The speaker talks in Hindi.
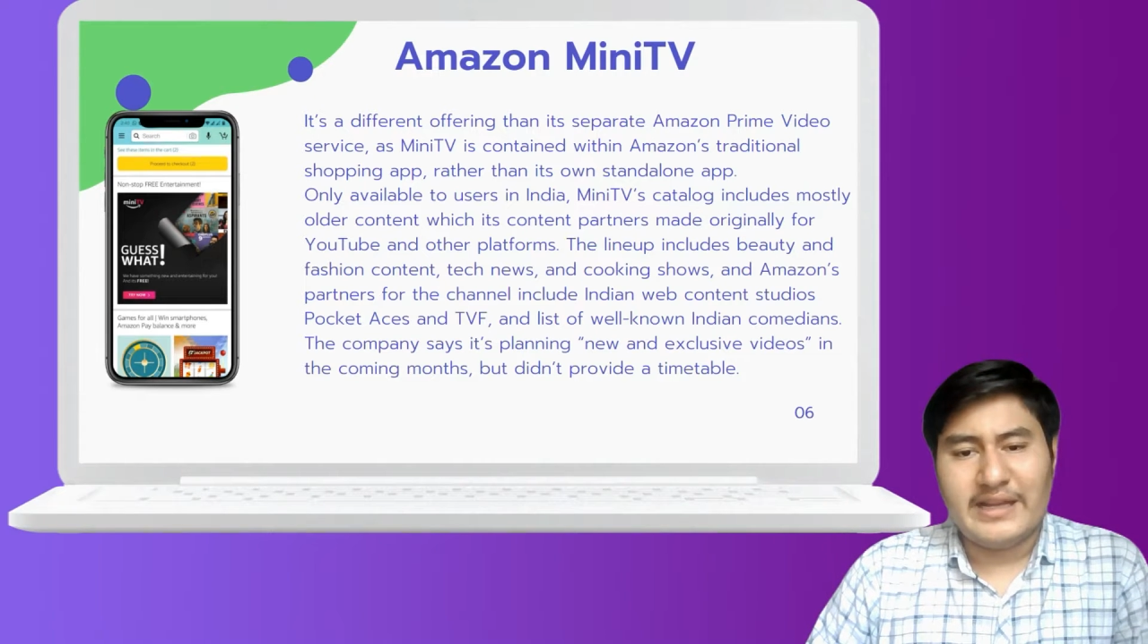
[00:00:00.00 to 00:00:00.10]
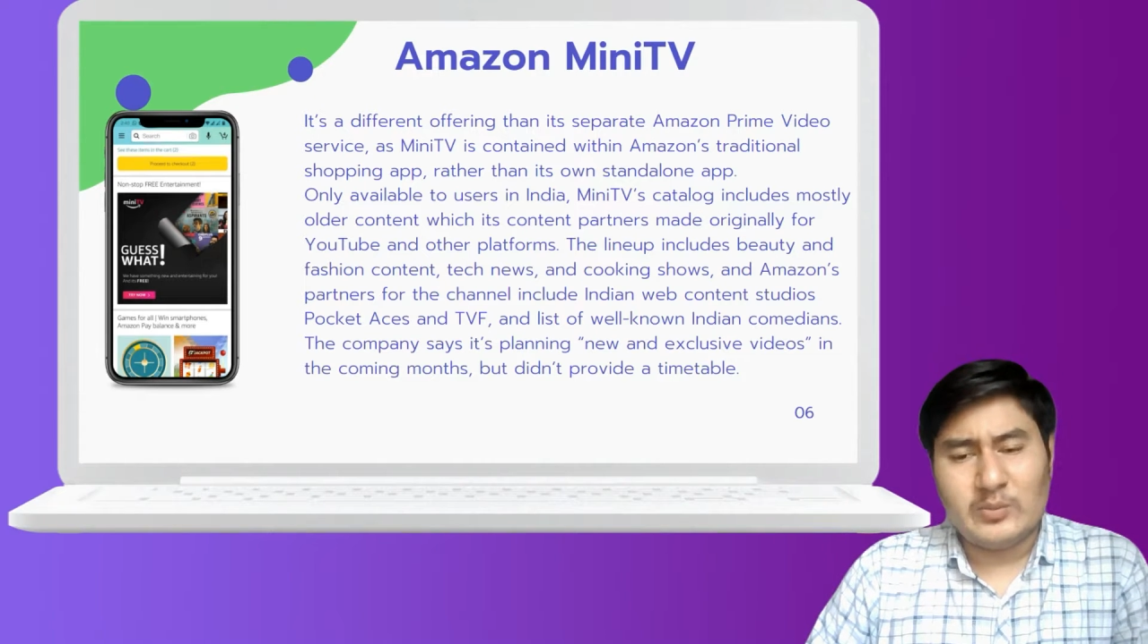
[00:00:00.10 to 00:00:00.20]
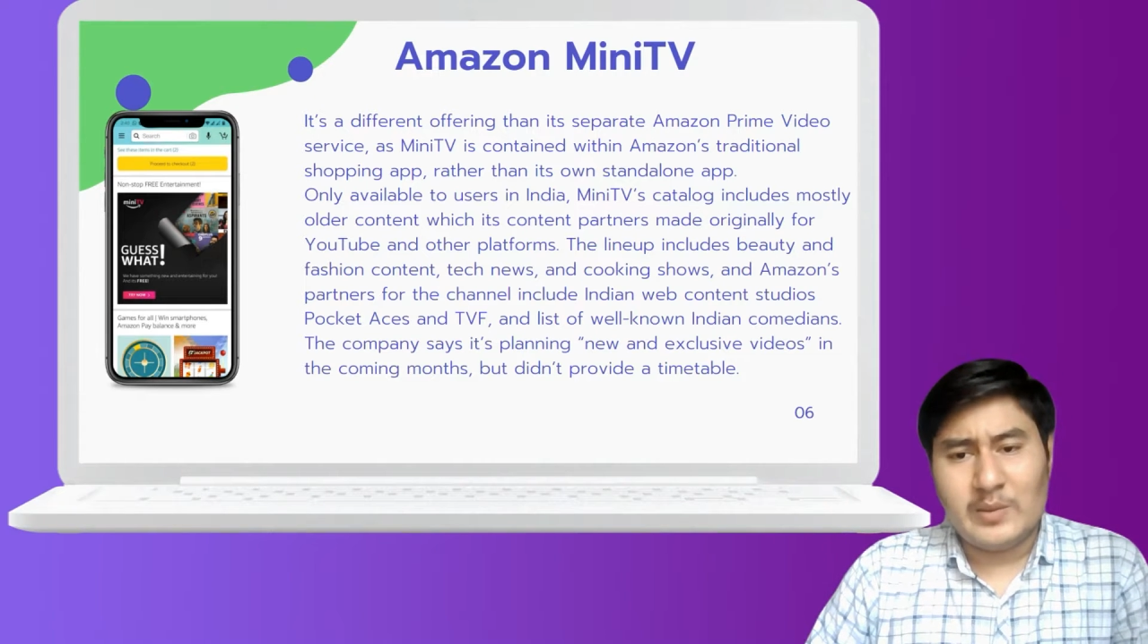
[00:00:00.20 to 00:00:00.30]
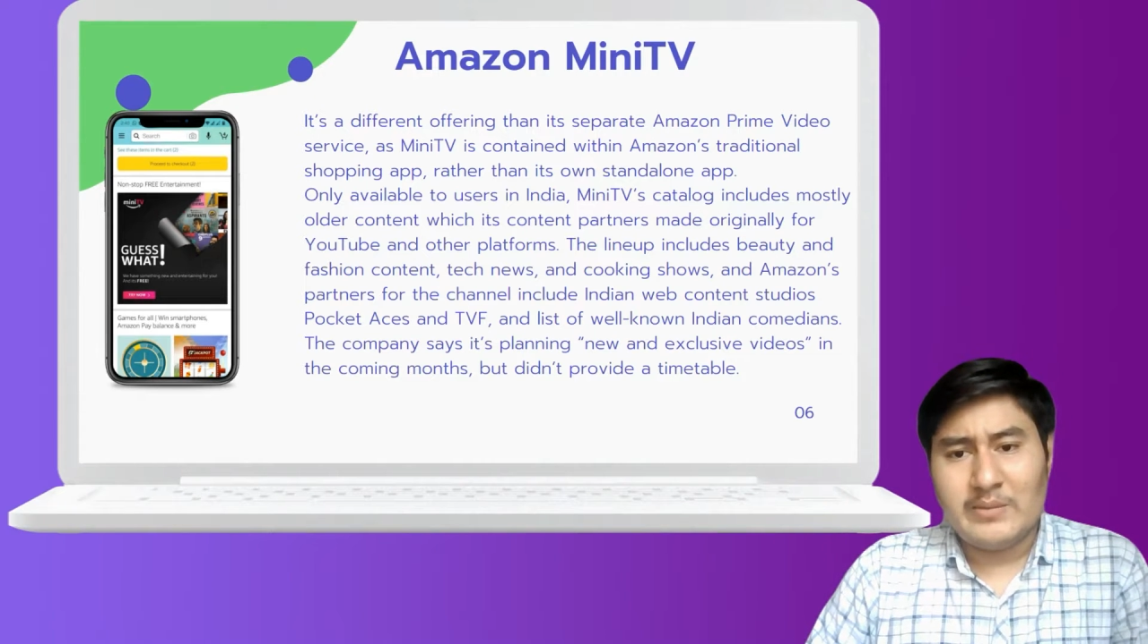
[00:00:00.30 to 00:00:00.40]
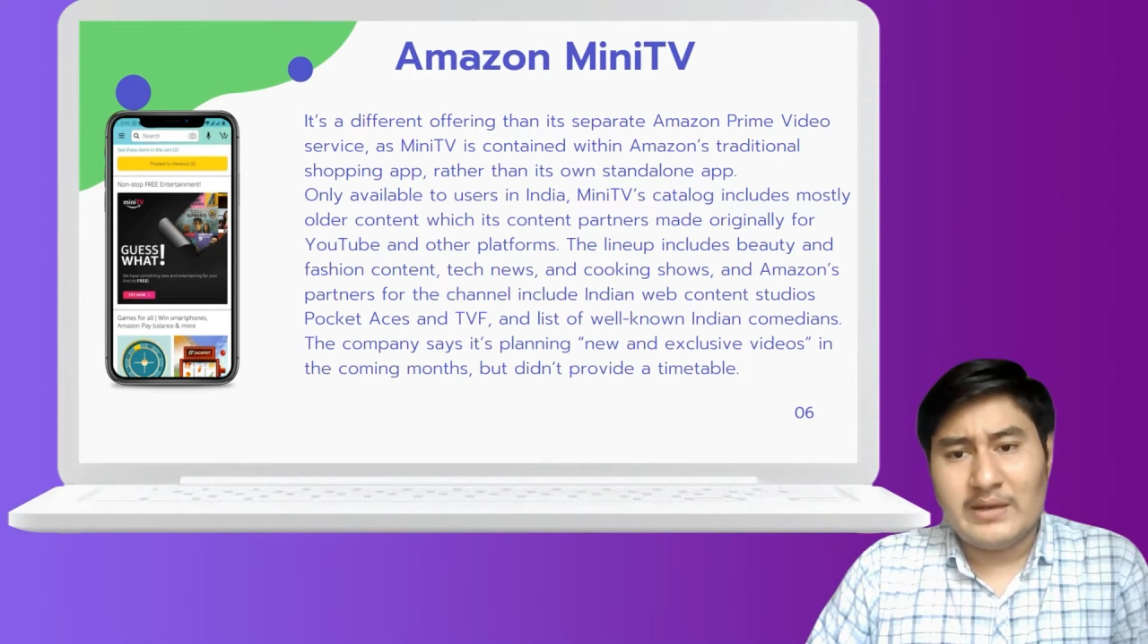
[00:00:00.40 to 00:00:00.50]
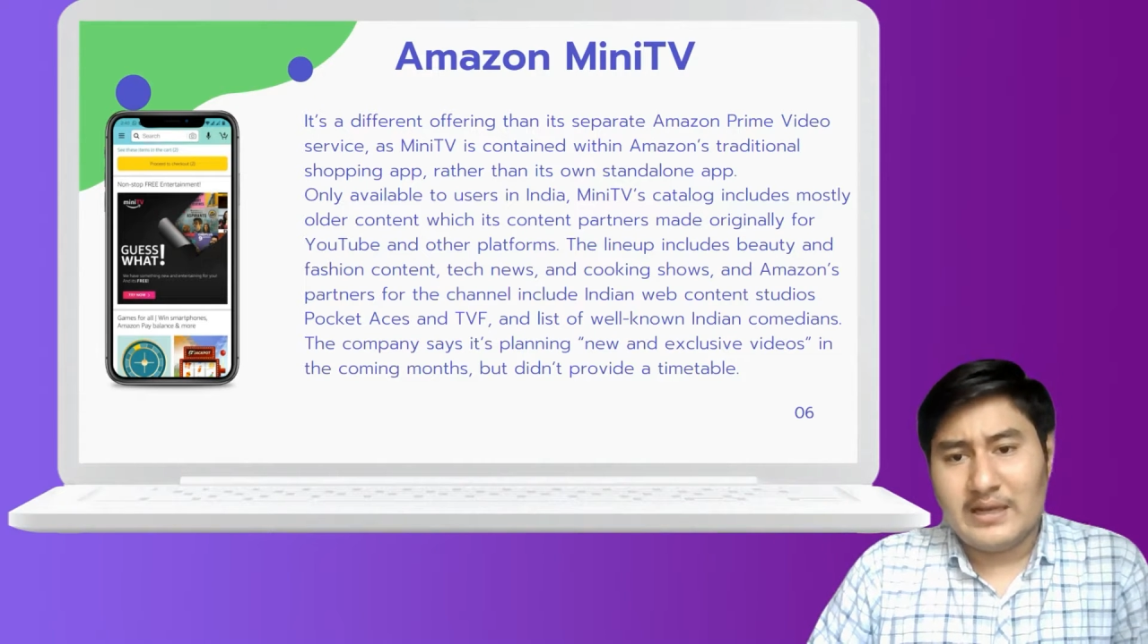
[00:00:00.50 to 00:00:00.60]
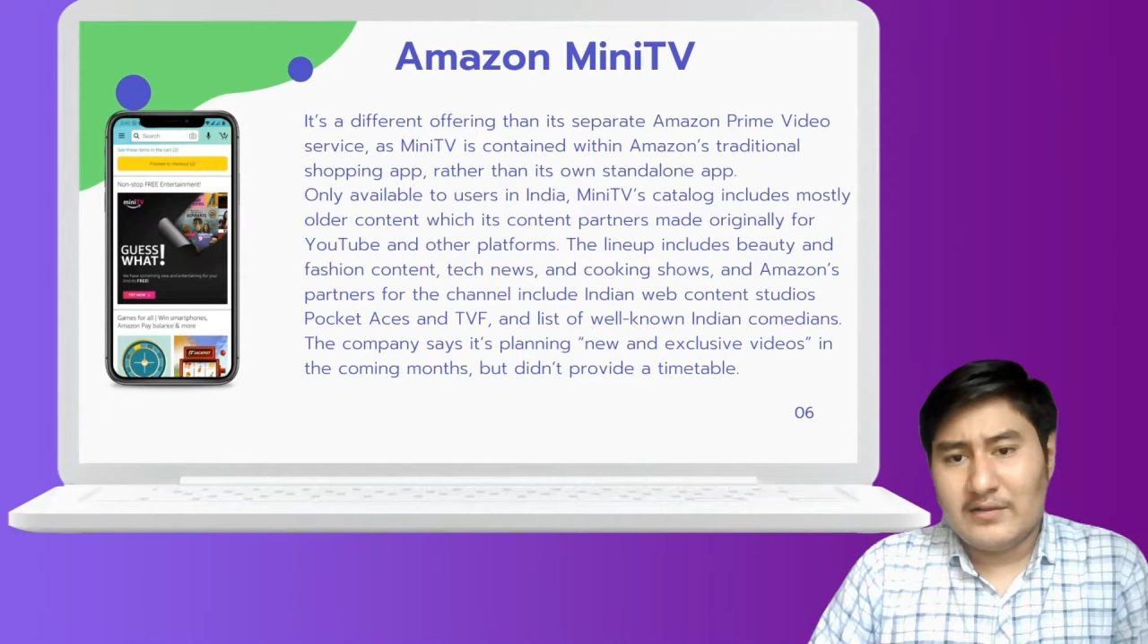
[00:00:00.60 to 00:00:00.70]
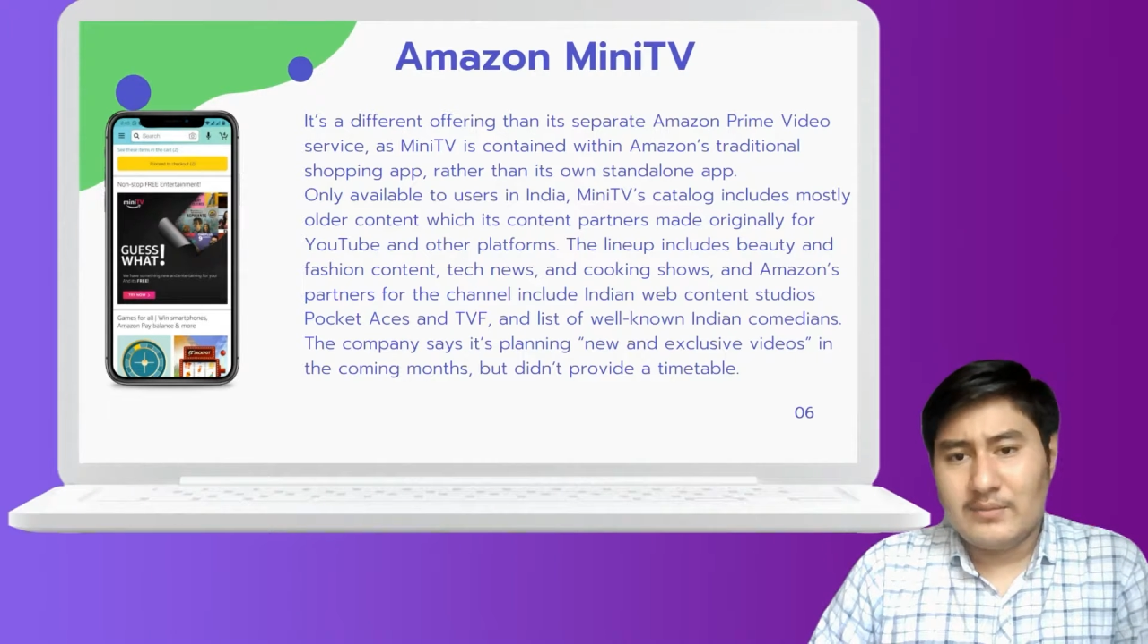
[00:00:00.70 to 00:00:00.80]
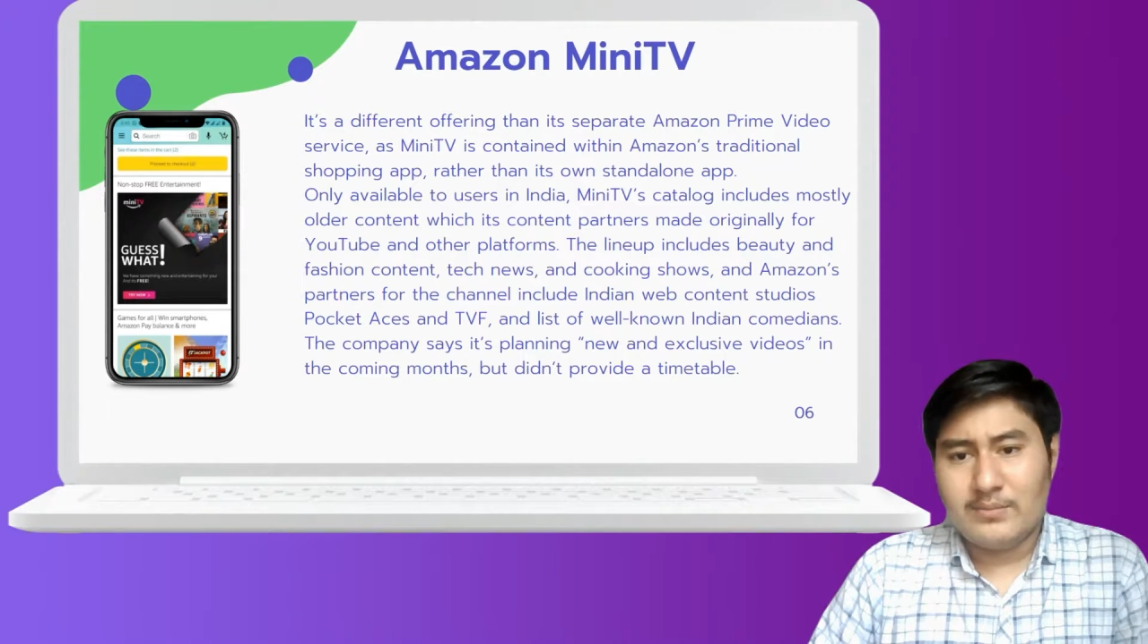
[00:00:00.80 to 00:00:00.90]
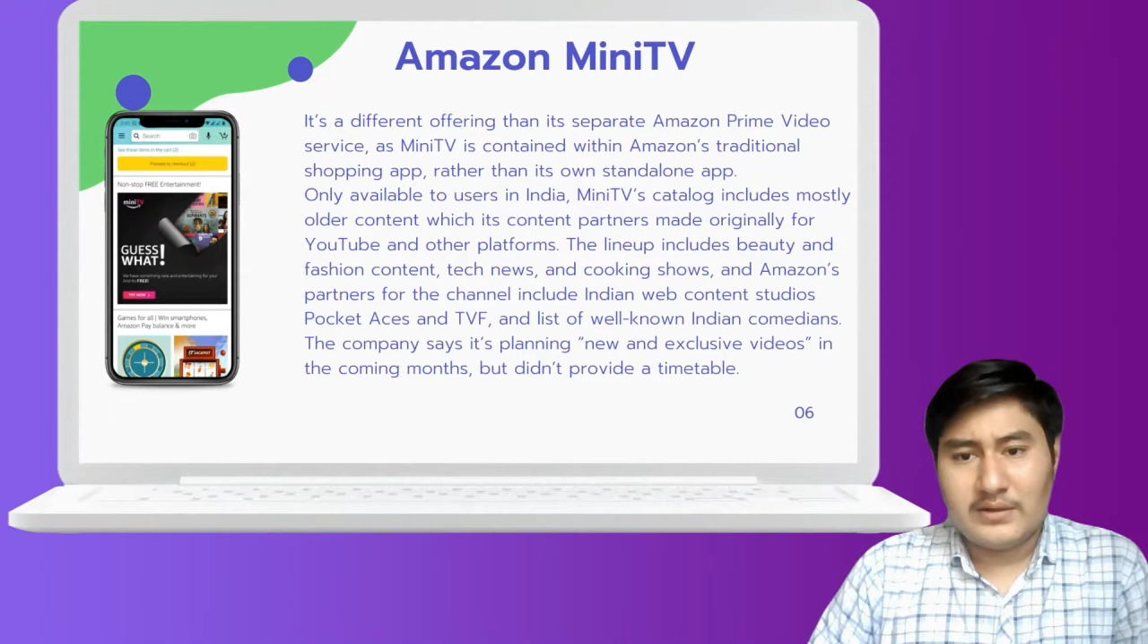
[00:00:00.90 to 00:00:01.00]
एक्सपेरिमेंट
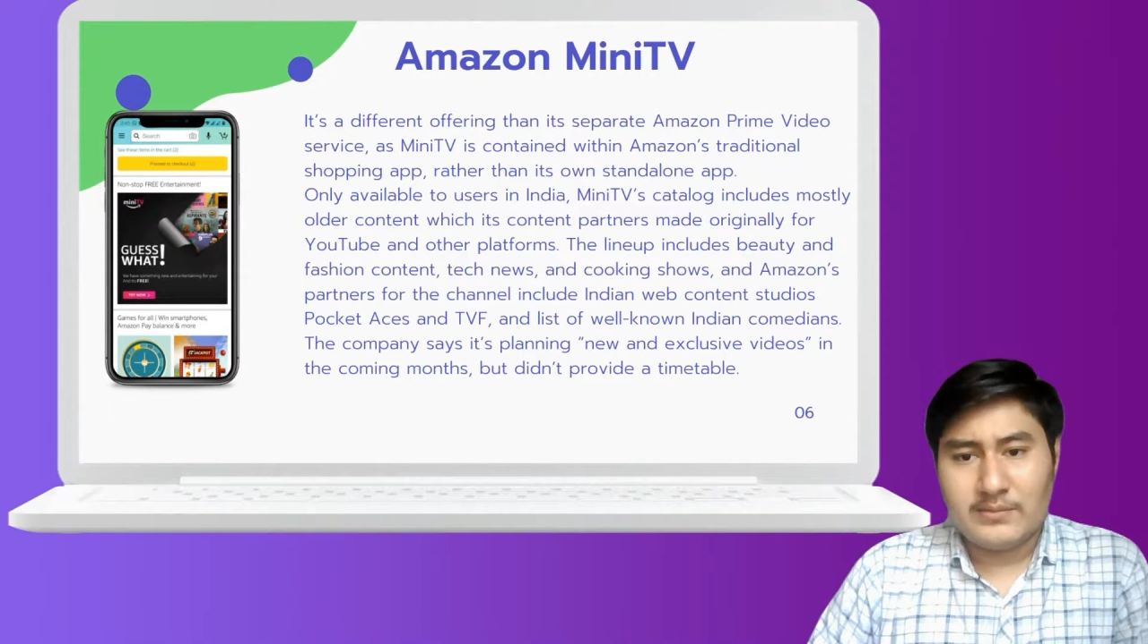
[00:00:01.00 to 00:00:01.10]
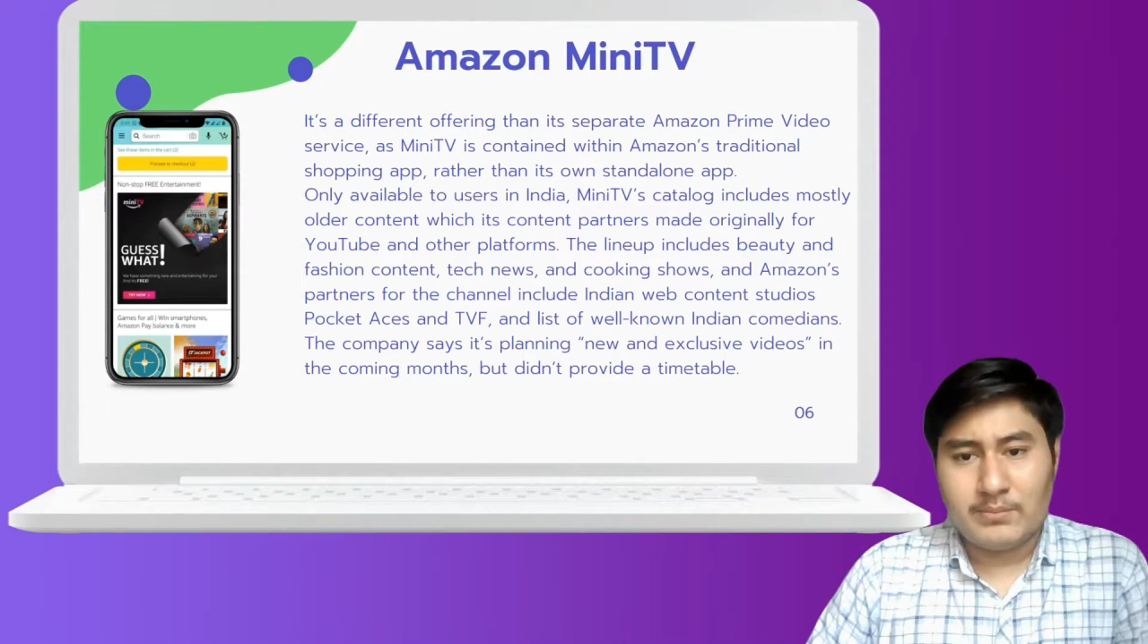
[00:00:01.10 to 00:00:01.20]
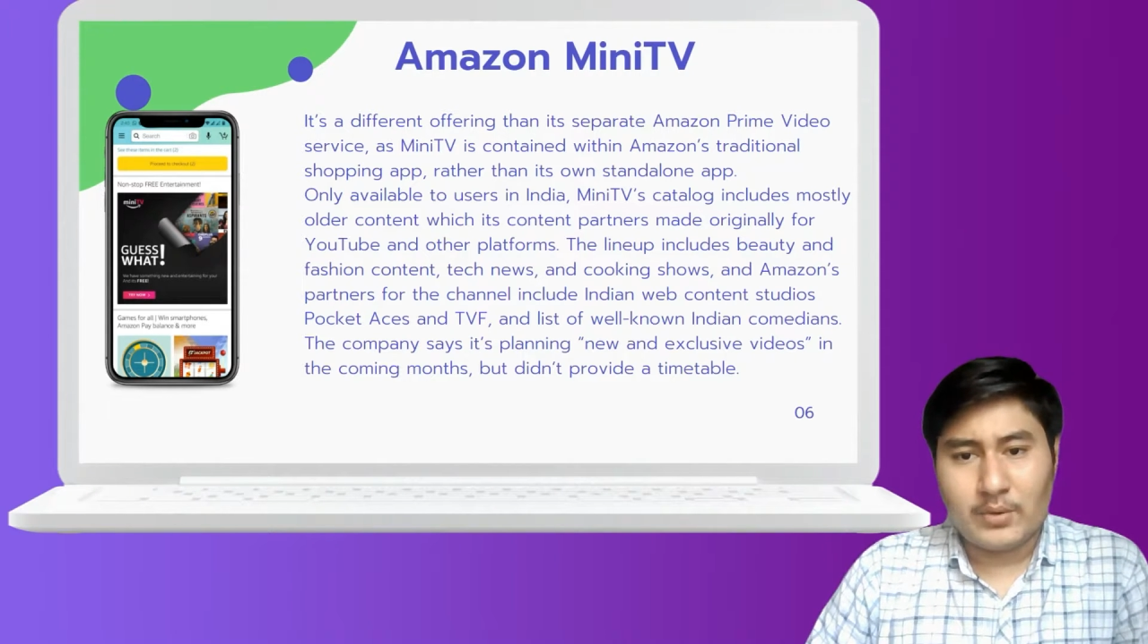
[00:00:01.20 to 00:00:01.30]
लेवल पर